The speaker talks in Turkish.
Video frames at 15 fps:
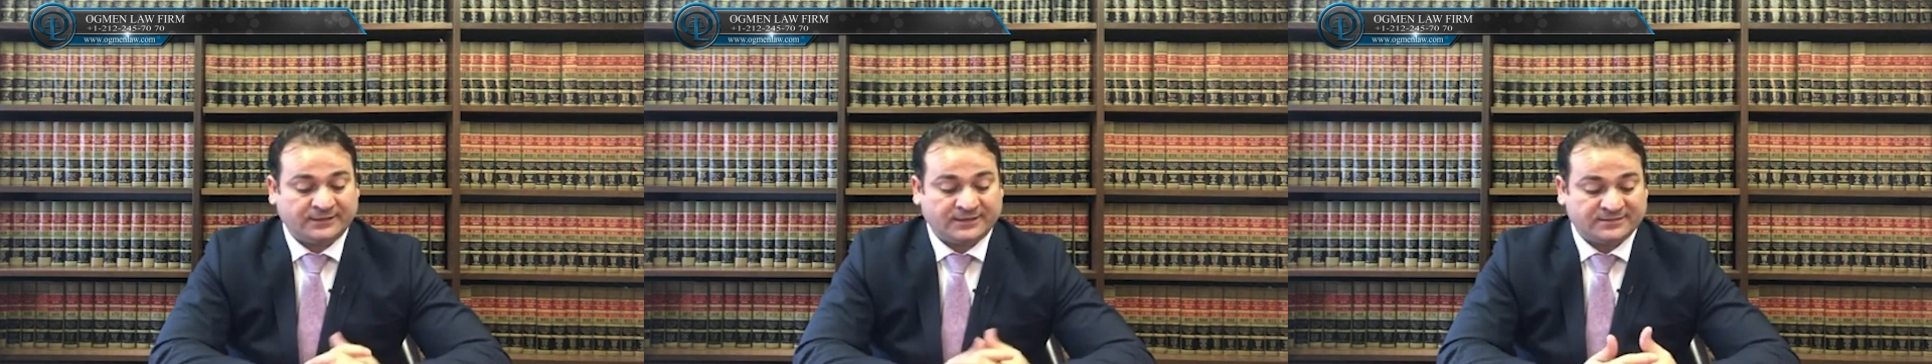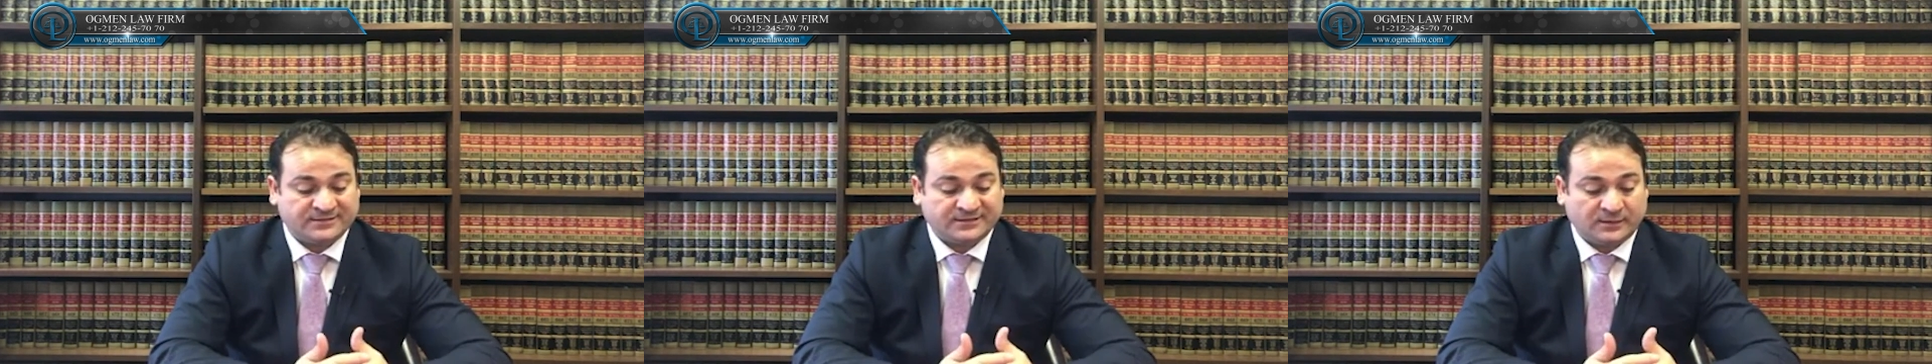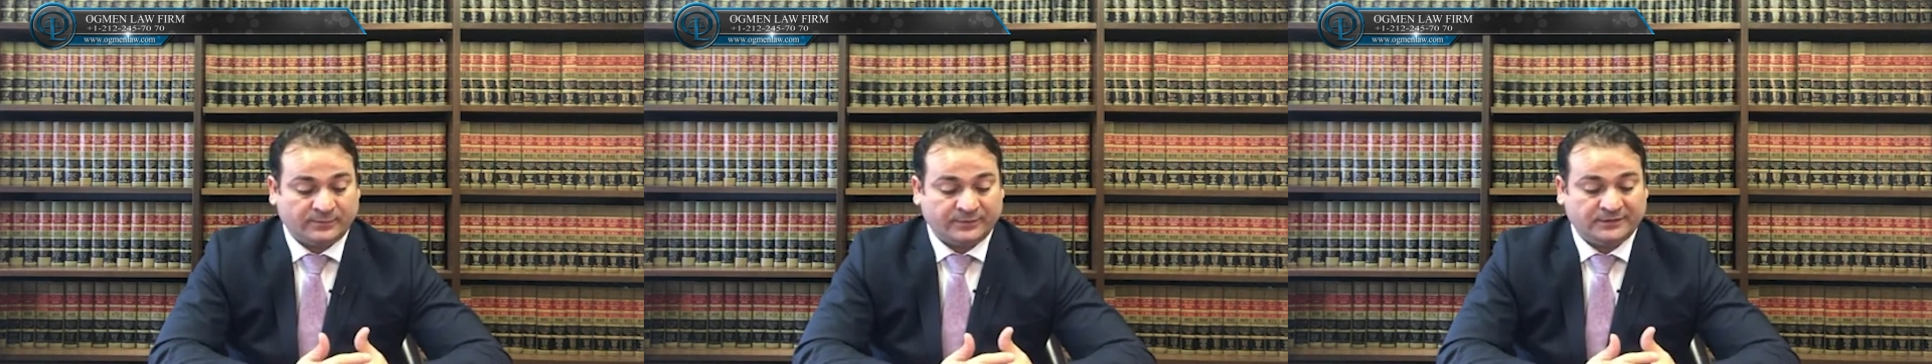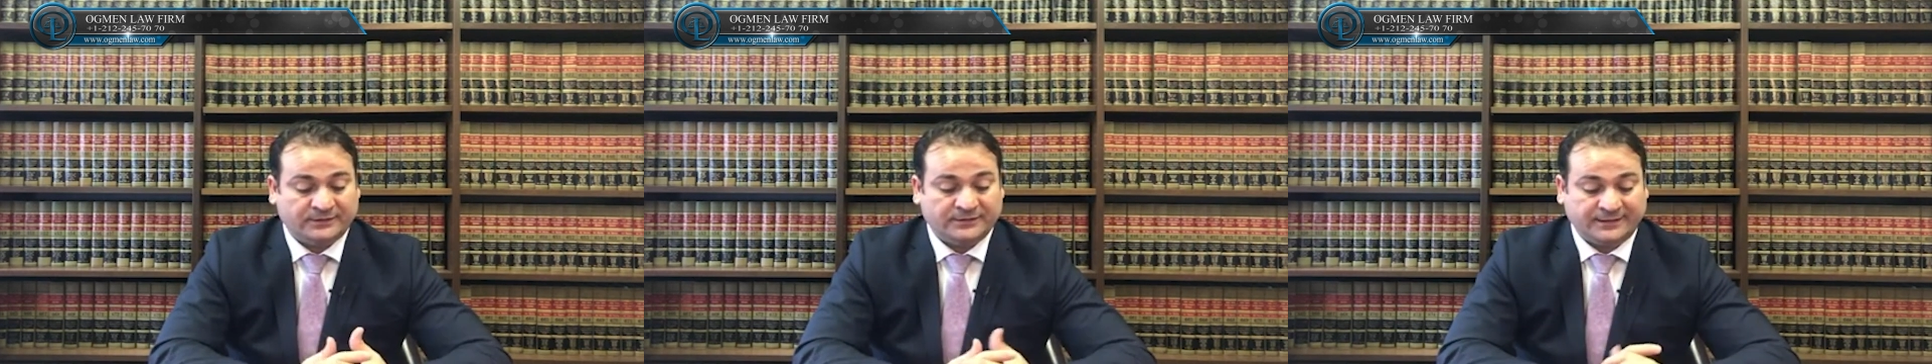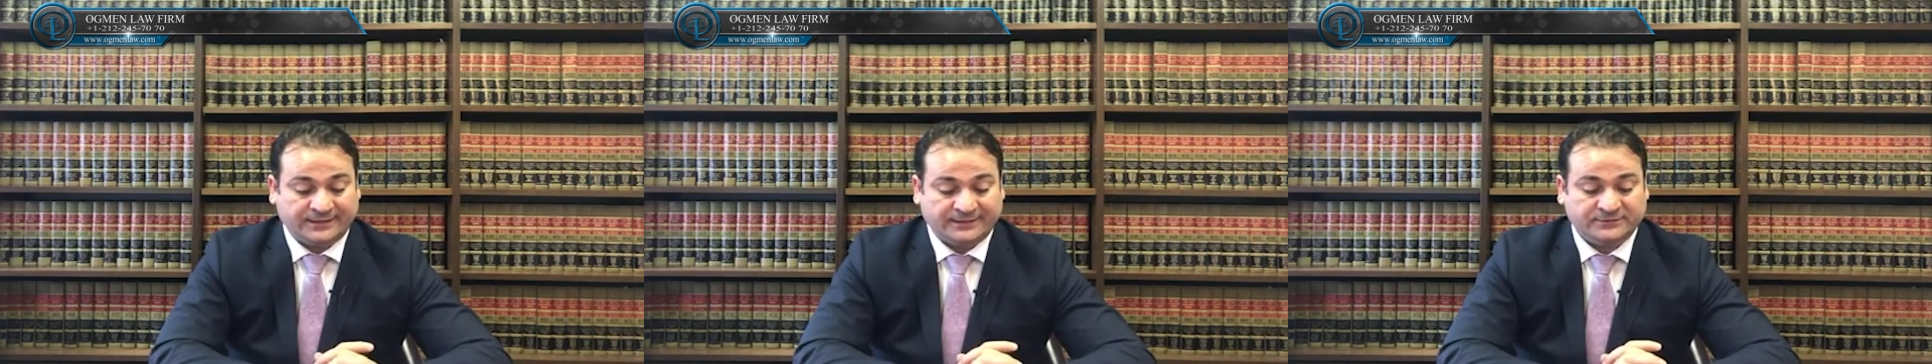
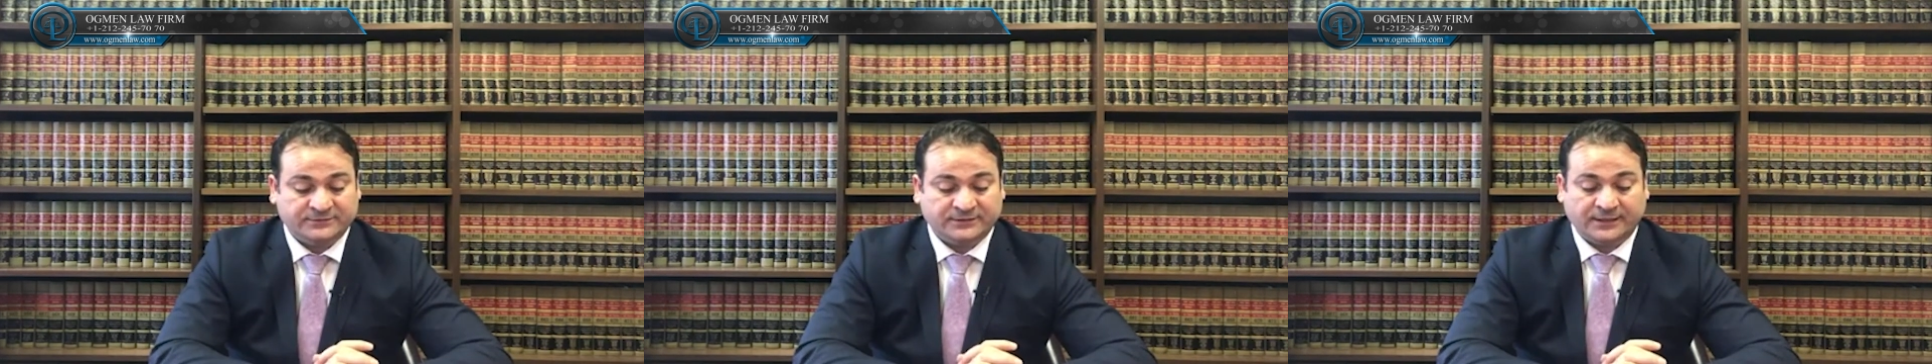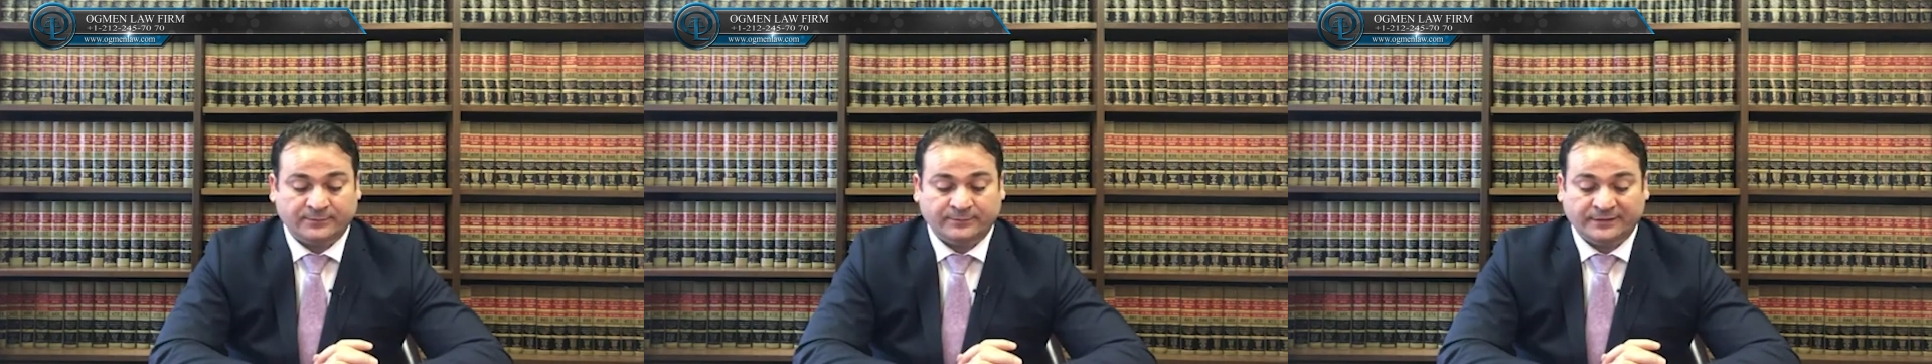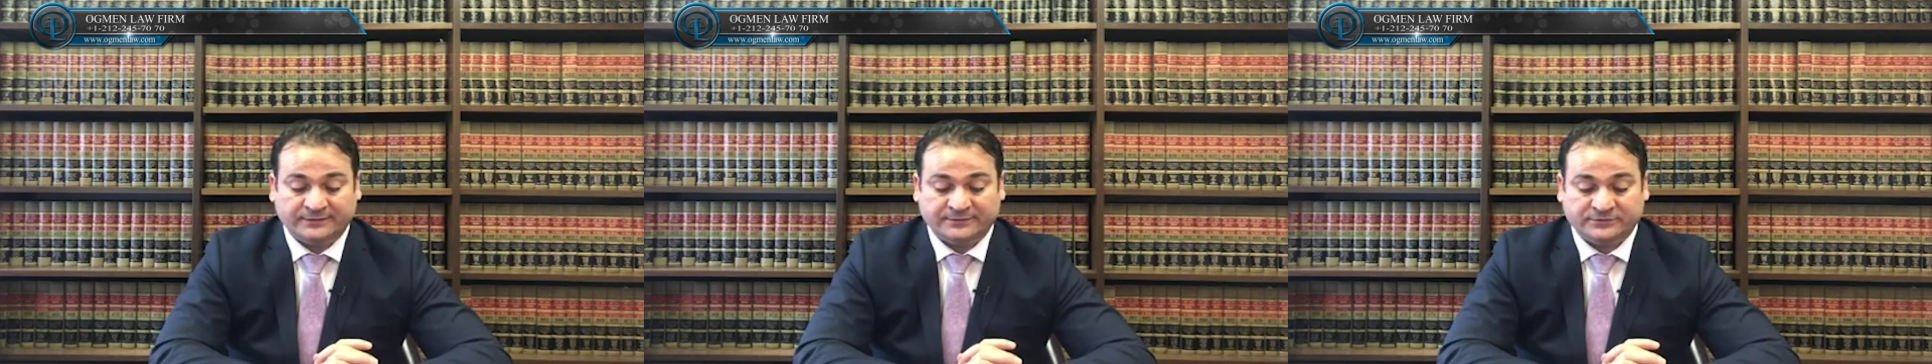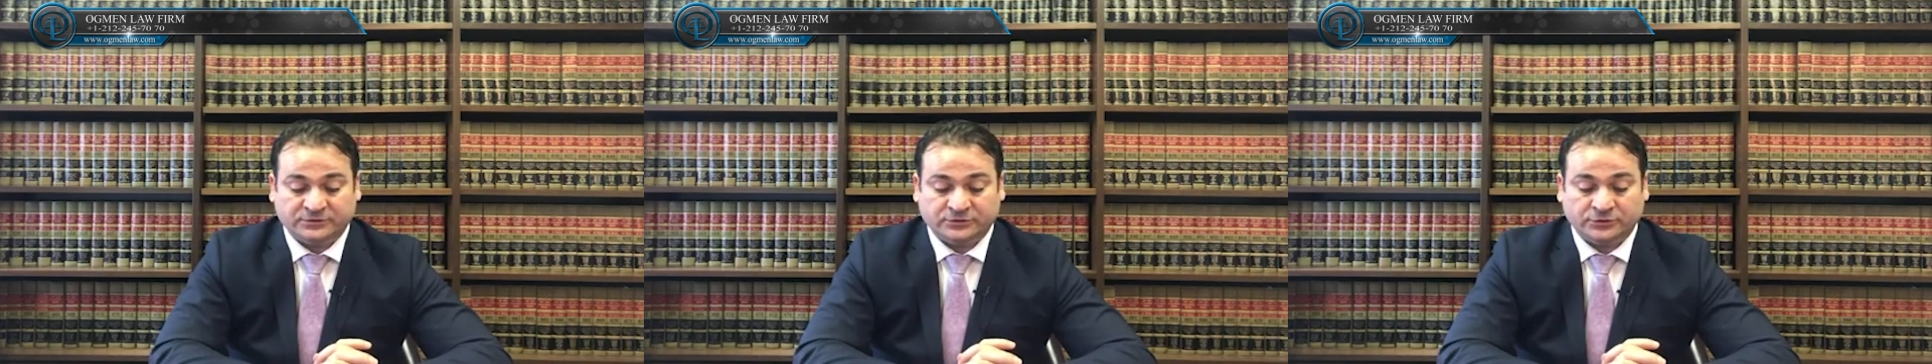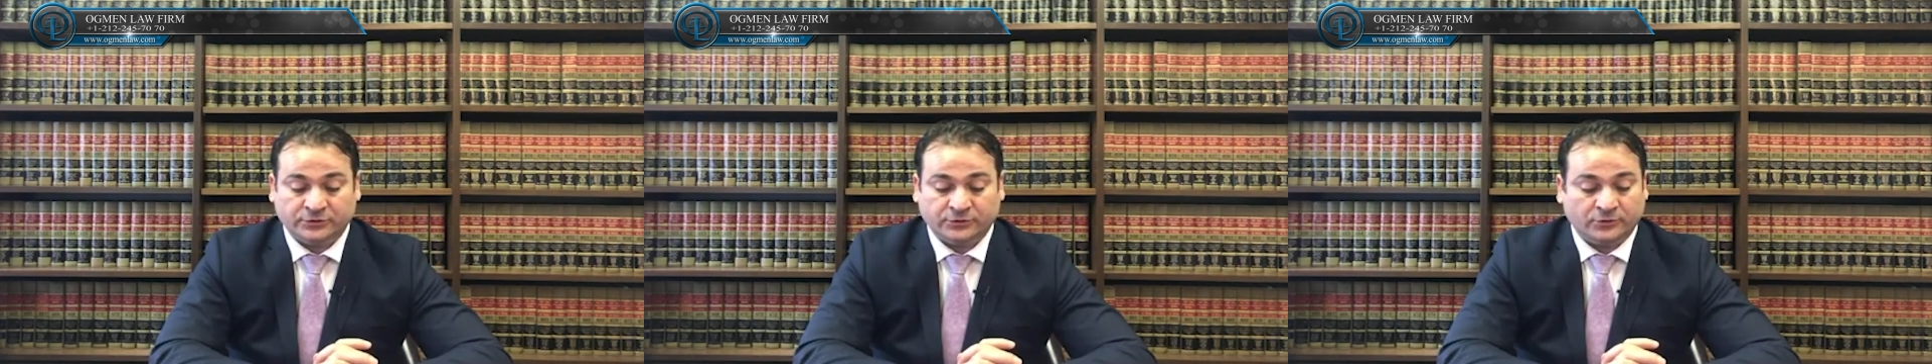kazanabilirler diye
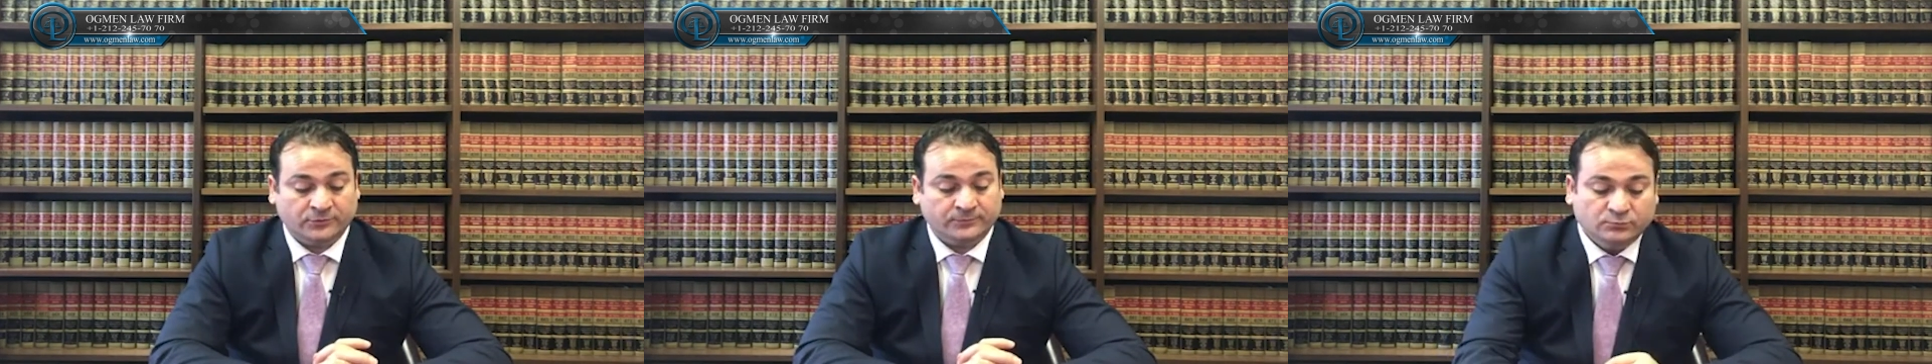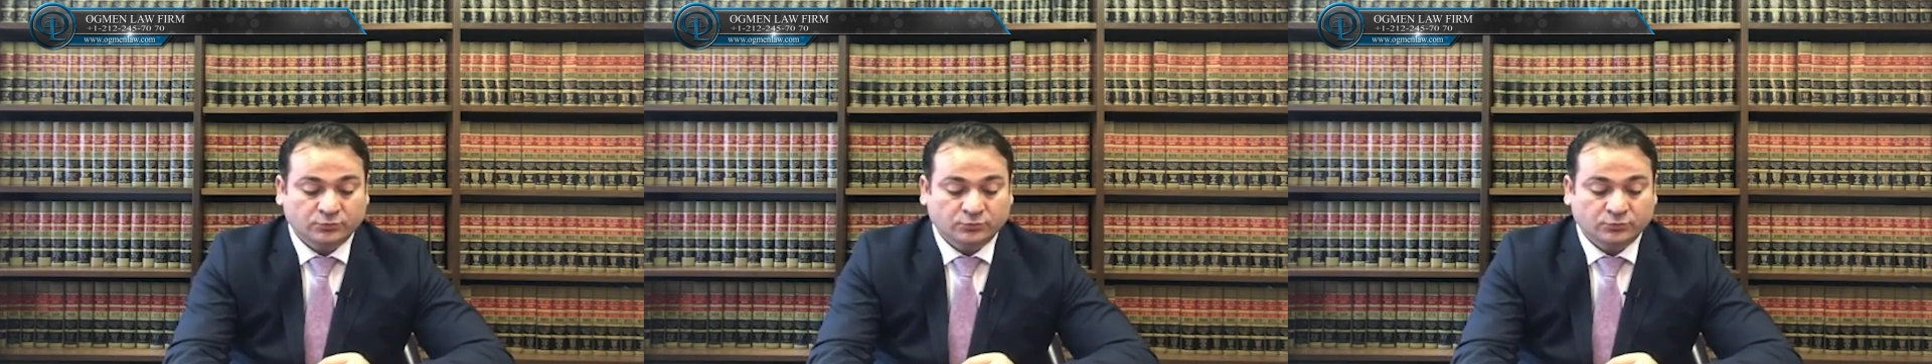belirtiliyor.